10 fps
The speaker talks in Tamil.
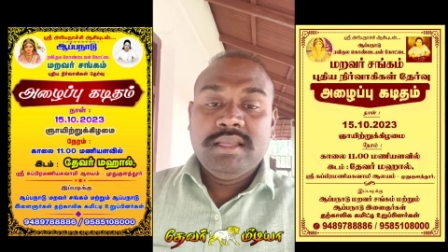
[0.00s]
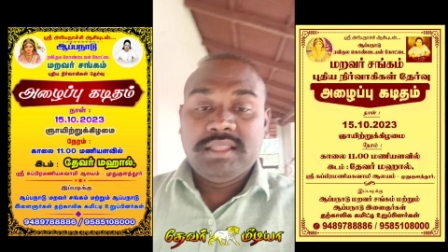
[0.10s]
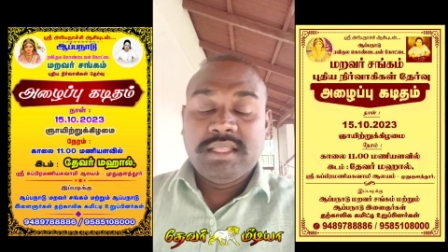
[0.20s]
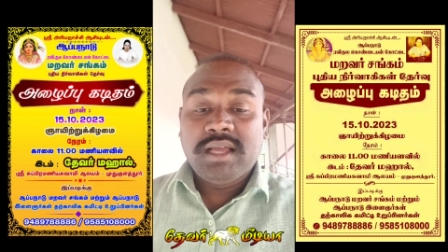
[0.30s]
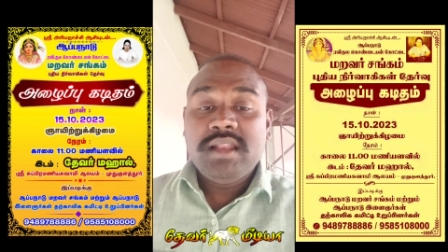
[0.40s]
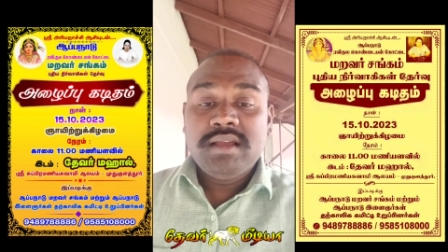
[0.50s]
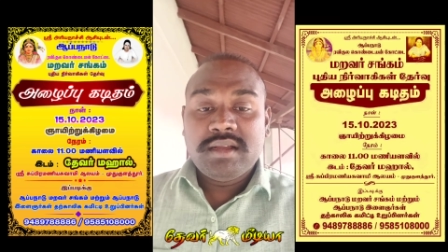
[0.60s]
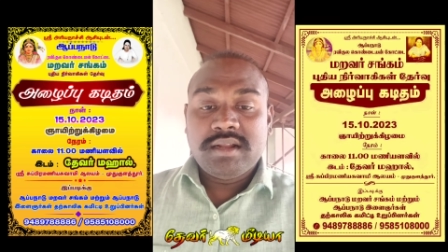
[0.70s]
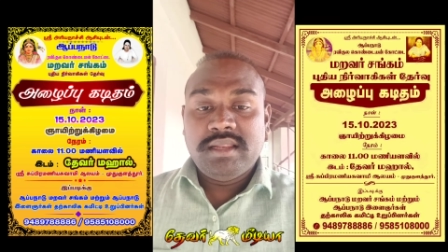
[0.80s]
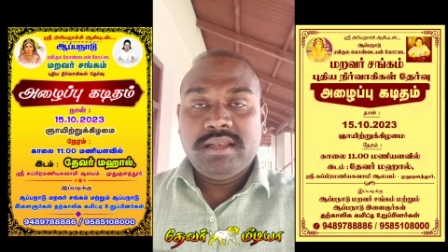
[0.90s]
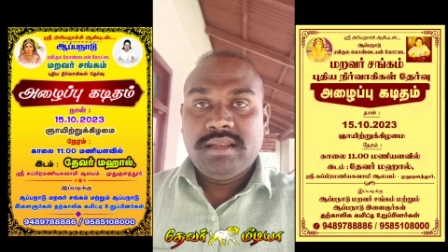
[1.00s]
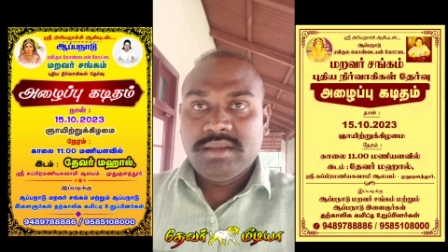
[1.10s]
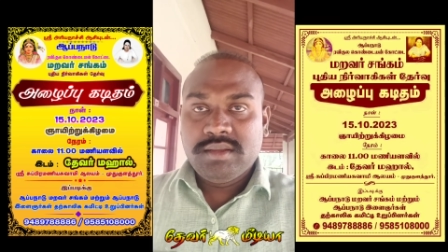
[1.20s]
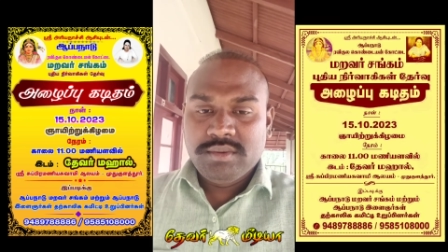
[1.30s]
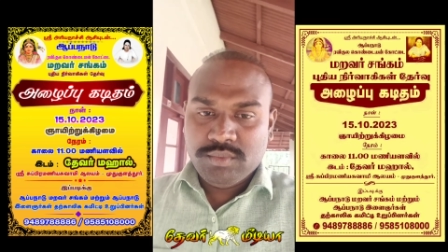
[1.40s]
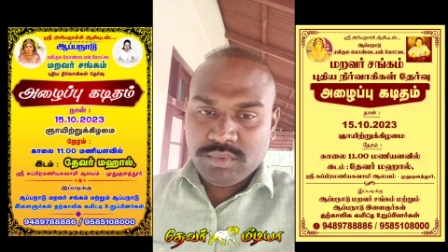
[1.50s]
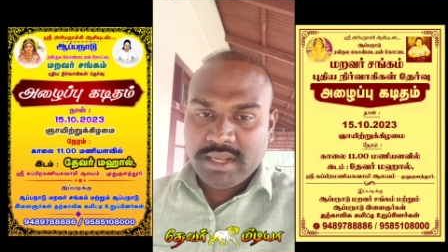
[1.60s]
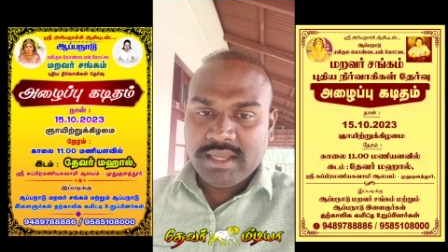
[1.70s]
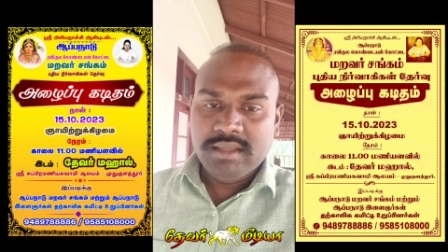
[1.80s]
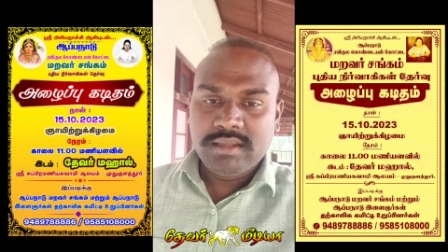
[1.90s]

இந்த தாலுகாக்களில் உள்ள